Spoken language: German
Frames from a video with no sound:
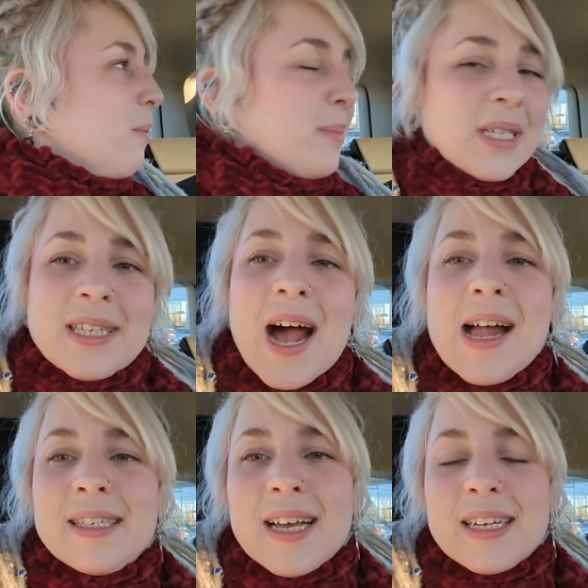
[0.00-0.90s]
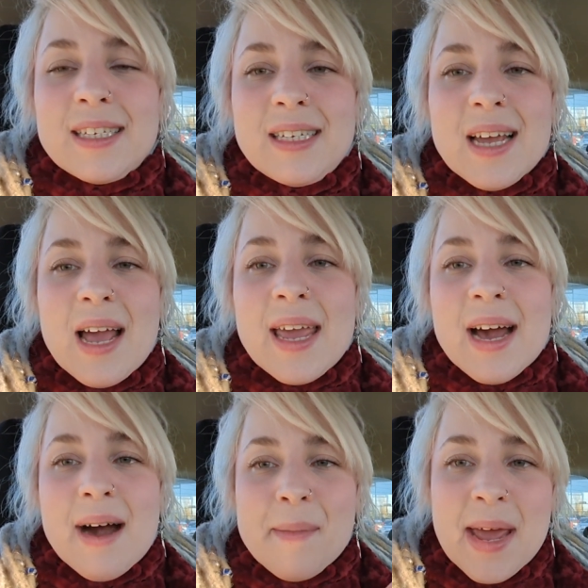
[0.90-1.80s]
Bezahlen, sagte sie,
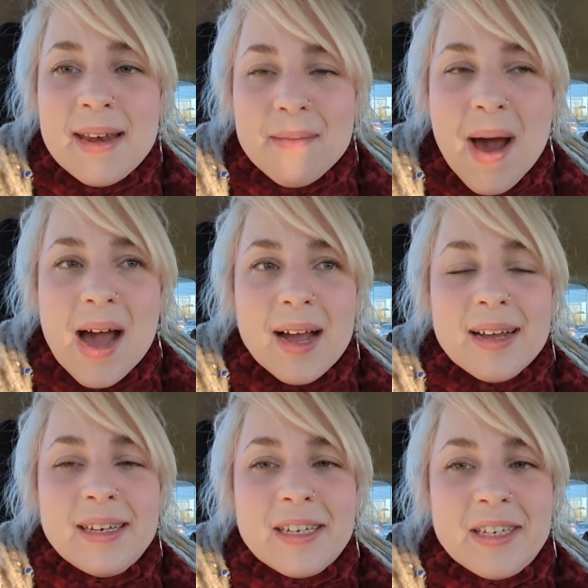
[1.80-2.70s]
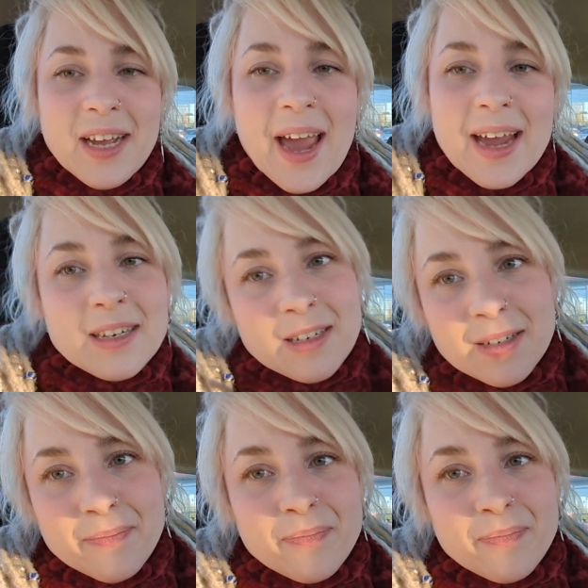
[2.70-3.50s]
eher am Ende machen, nicht direkt.